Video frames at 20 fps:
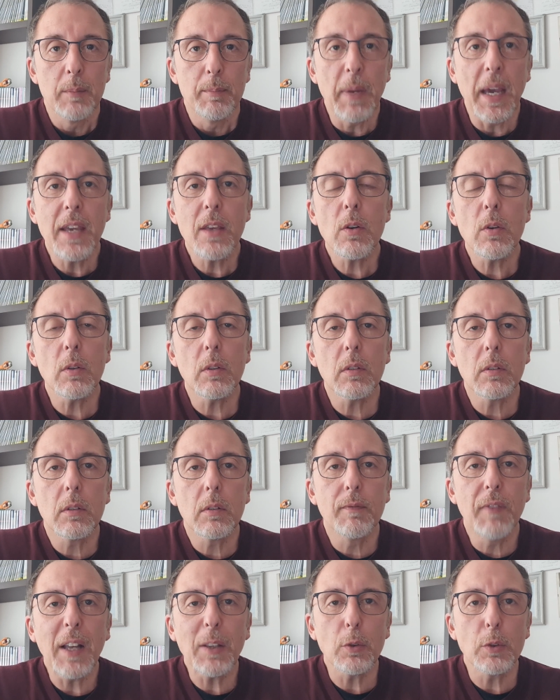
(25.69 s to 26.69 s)
Beh,
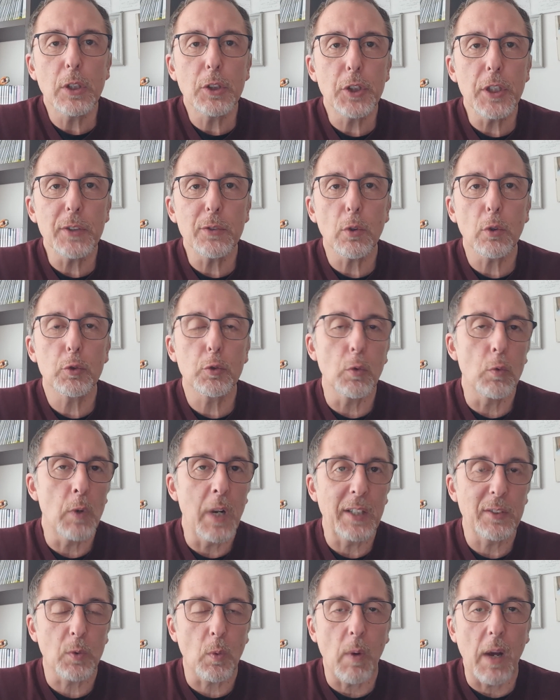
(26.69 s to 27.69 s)
io eh, vado deciso su
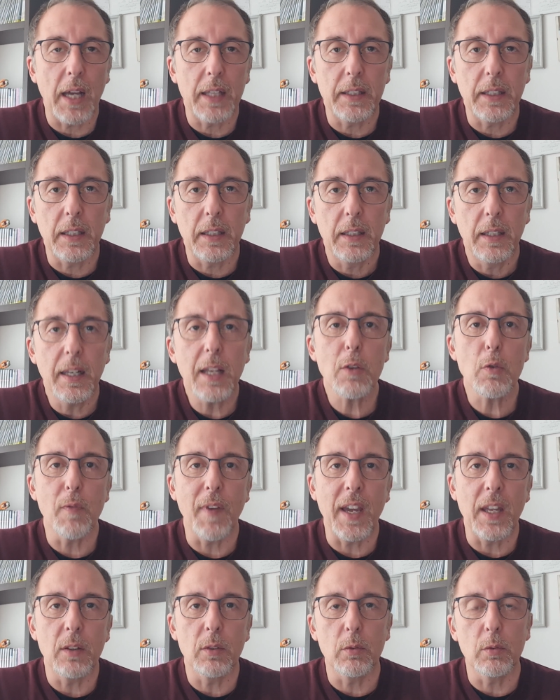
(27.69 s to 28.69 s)
una squadra, la
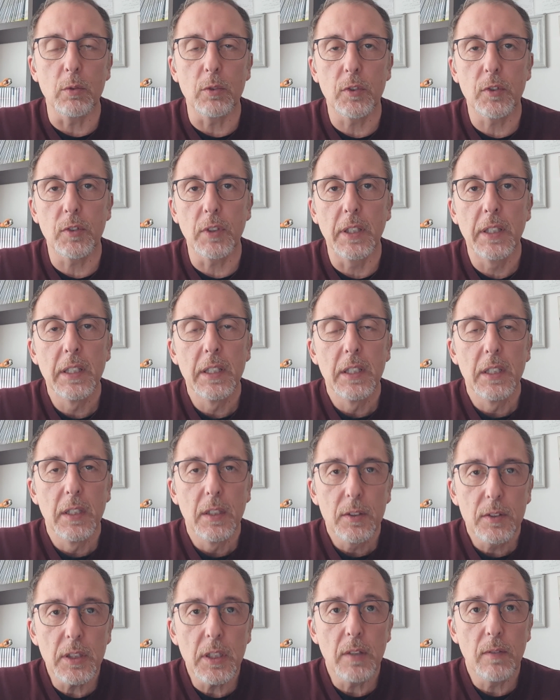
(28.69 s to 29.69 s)
Juventus.
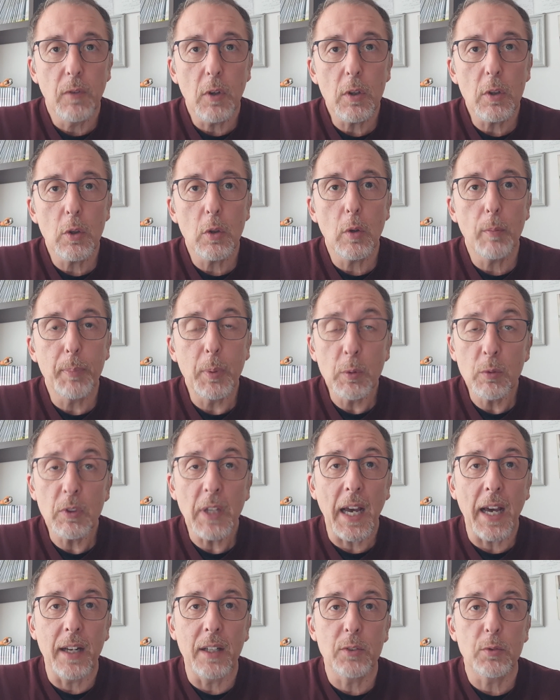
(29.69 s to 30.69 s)
Sì, voglio
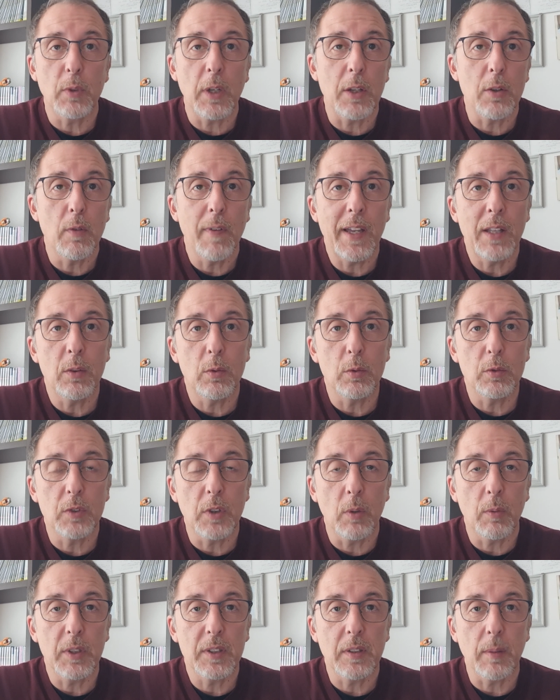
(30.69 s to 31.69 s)
puntare sulla Juventus
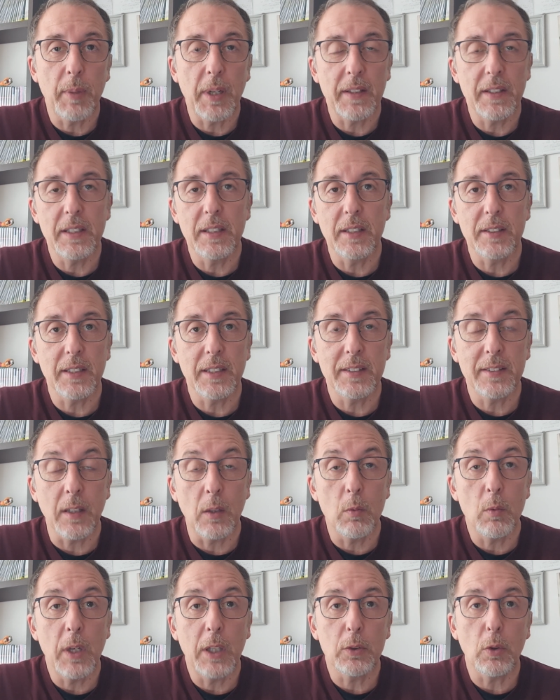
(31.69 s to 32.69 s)
in questa partita
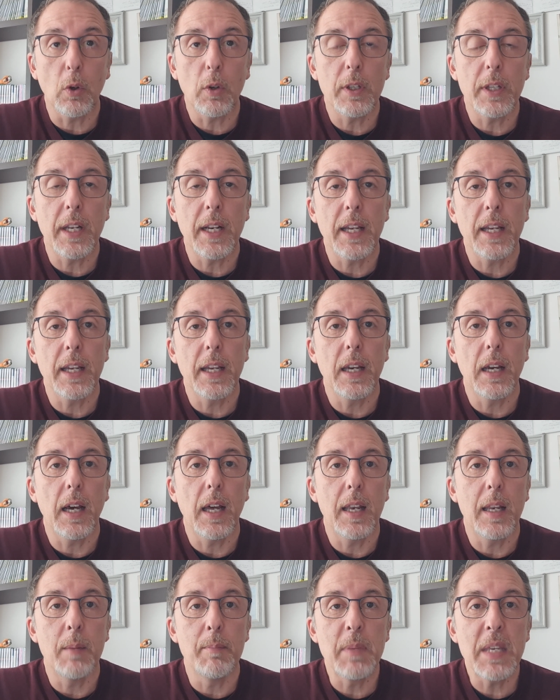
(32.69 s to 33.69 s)
senza nulla togliere
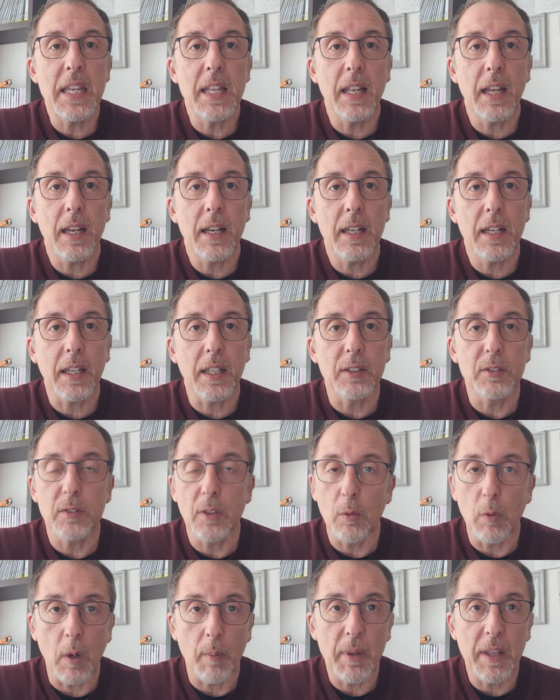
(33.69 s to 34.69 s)
al Milan che
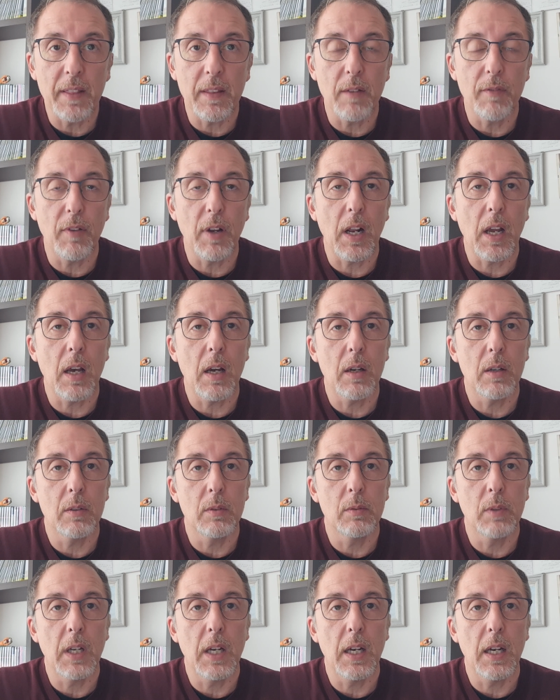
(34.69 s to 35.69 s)
sicuramente farà
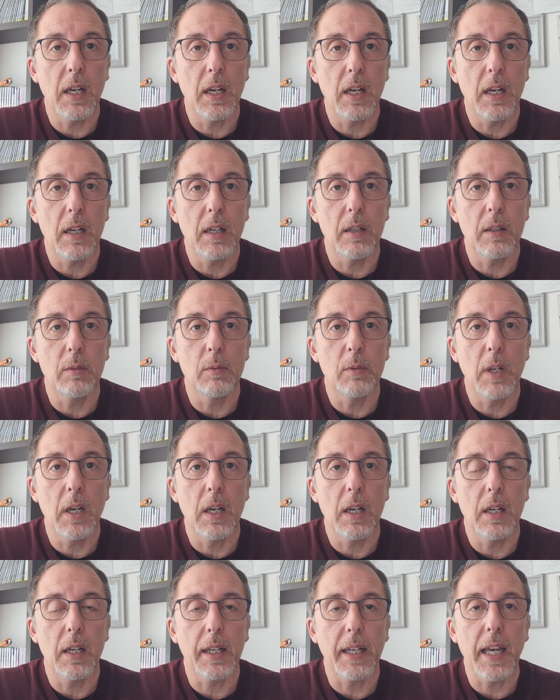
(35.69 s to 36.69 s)
una,
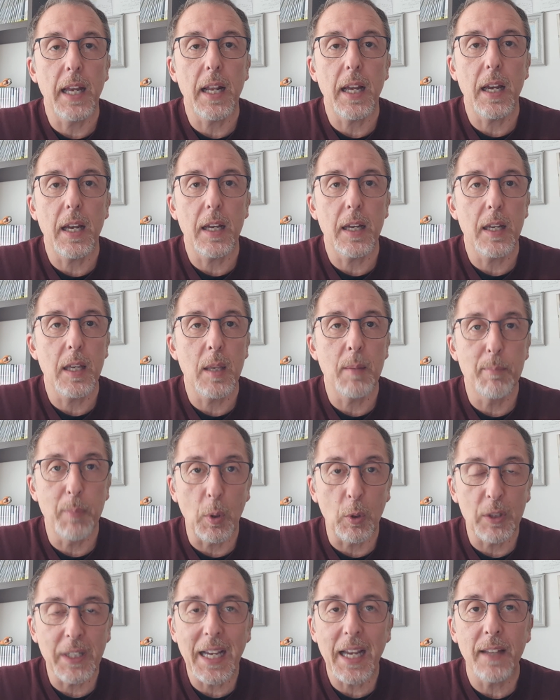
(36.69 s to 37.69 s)
una gara eh,
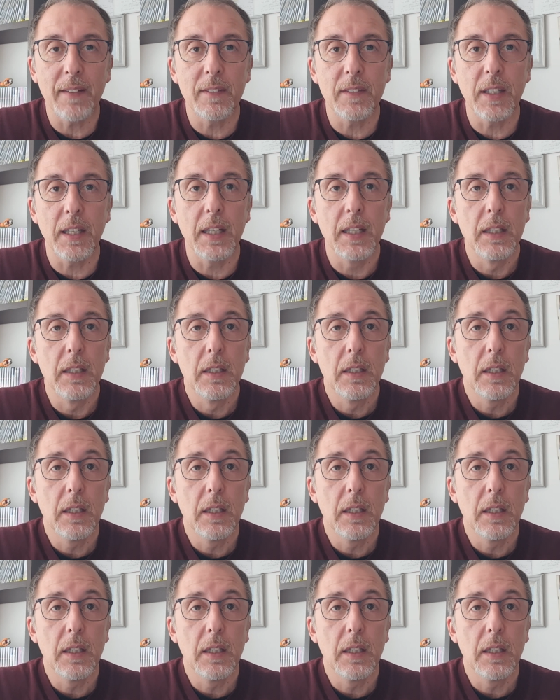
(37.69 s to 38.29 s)
importante,